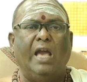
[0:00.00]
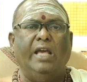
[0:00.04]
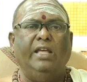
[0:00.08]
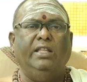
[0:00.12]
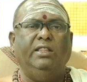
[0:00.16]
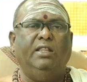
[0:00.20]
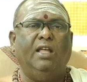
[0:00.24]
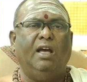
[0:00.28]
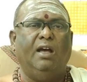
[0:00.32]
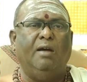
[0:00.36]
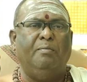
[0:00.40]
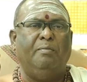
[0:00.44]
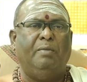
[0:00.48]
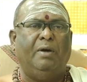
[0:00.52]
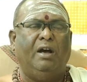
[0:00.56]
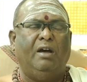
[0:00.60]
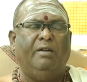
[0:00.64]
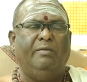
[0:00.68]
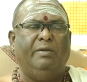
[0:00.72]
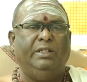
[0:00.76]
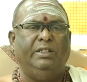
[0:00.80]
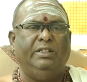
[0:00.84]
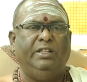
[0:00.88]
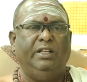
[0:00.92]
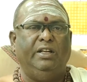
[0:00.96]
ஐந்தாம்
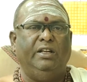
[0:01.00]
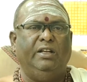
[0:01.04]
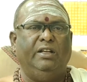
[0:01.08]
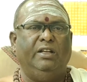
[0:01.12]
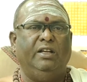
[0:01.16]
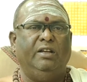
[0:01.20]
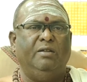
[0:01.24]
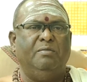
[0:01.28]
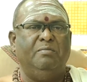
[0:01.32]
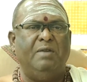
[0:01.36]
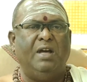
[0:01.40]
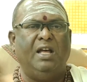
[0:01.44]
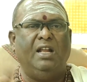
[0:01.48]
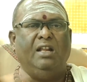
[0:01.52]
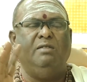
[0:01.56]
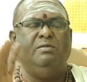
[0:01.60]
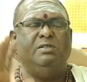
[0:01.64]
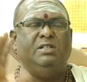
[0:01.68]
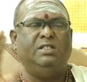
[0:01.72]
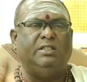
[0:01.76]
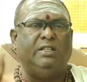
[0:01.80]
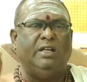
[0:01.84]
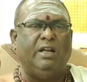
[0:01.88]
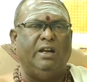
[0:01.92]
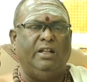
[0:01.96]
பாவத்திற்கு
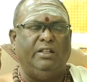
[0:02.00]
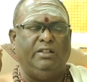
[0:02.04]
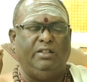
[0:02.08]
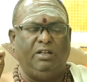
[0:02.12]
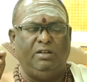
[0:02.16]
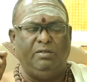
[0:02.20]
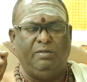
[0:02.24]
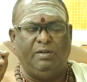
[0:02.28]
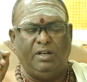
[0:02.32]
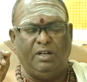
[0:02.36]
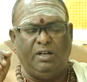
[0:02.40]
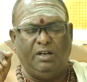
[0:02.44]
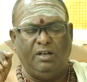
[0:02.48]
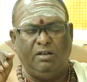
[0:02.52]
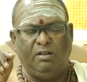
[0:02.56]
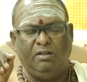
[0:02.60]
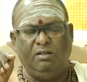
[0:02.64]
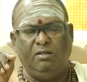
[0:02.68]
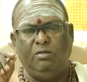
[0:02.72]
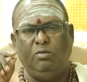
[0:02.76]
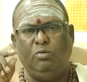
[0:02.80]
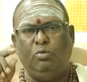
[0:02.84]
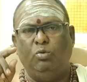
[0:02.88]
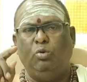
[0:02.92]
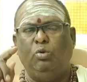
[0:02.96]
மறைவு ஸ்தானத்துக்கு வரார்
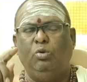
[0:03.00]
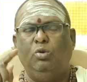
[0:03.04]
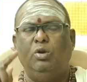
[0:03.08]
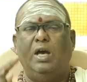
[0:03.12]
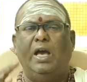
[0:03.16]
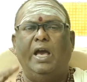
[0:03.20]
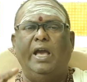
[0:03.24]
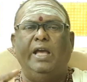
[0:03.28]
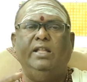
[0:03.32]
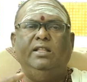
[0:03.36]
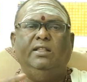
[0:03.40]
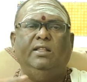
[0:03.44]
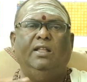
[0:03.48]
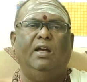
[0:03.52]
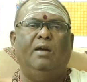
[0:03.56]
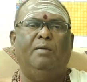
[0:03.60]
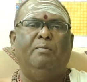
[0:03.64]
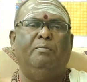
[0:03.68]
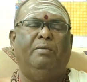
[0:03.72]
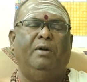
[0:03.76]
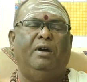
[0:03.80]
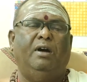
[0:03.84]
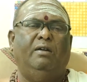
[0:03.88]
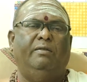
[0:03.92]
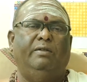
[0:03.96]
குரு
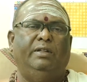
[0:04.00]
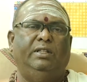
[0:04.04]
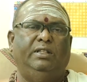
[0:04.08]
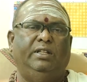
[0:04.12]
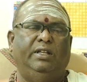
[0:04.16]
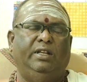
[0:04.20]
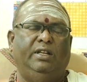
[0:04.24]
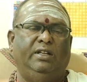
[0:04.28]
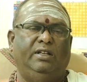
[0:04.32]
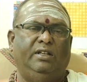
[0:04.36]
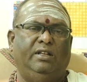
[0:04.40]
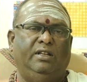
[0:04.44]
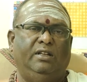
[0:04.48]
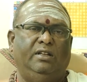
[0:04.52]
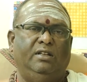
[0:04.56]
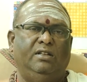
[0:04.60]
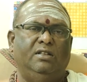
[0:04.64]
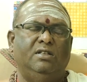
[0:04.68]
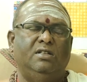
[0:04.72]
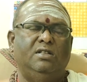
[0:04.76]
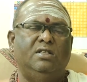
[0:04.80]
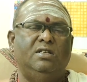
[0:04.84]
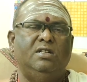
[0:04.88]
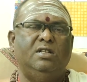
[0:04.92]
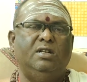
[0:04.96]
ஐந்தாம் பாவத்திற்கு
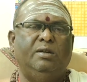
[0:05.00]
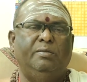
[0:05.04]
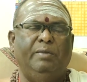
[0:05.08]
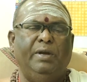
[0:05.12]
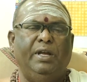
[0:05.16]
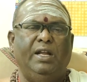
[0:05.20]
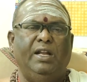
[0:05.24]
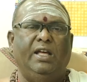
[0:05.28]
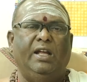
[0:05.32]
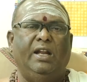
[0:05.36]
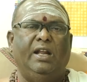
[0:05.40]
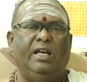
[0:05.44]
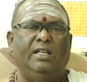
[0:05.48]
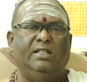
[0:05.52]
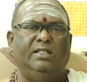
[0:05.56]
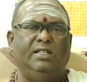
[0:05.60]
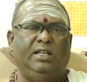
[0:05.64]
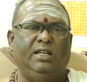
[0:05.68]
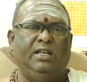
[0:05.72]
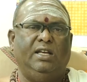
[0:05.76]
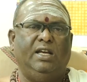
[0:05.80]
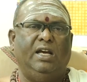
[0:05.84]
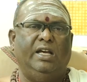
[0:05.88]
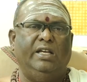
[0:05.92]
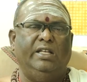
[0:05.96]

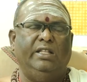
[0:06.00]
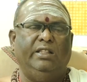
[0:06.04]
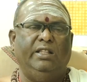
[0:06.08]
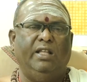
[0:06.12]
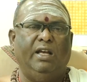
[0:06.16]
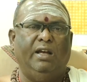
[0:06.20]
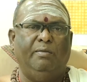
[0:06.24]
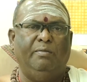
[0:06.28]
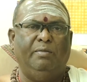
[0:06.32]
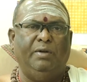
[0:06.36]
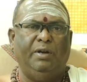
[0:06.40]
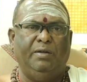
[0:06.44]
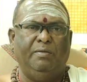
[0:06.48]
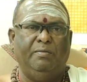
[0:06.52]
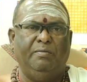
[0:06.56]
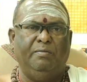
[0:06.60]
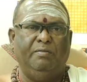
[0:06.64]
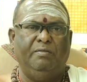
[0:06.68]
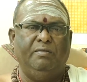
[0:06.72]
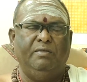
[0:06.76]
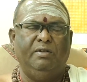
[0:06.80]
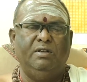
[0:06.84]
மீனராசிக்கு ஐந்தாம் இடம்